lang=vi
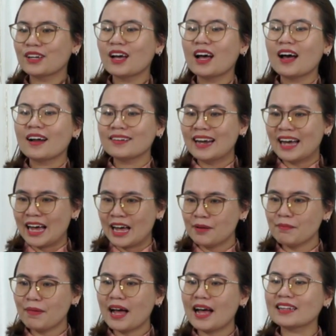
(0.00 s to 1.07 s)
để
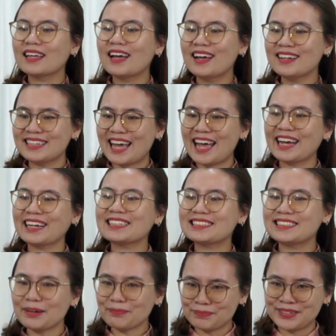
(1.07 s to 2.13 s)
mà thế gian
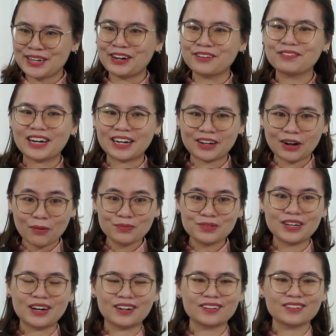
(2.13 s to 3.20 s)
chấp nhận và công
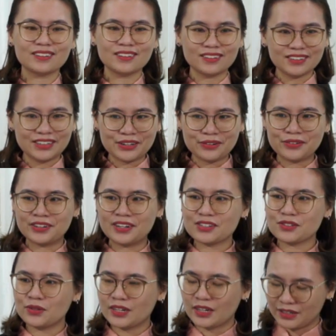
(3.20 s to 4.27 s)
nhận những điều người đó
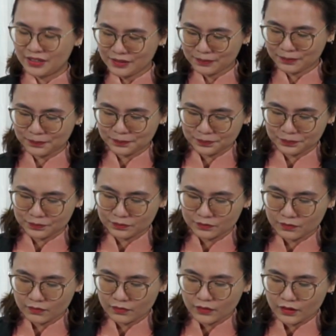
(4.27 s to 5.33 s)
suy nghĩ
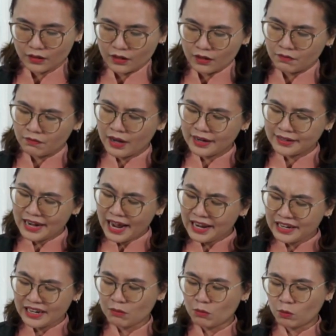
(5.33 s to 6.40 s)
và
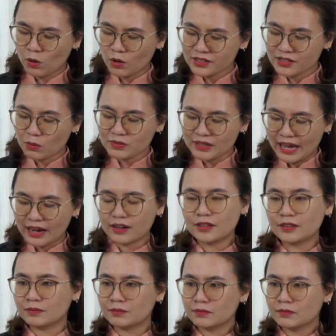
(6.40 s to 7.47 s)
đây là một lối sống giả
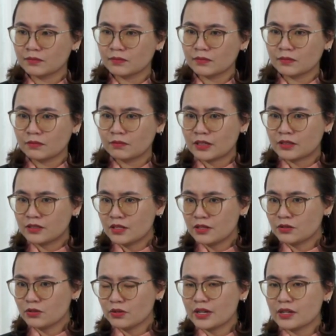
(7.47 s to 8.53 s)
hình và chính
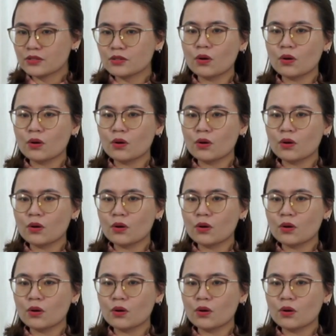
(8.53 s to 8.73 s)
Chúa Giêsu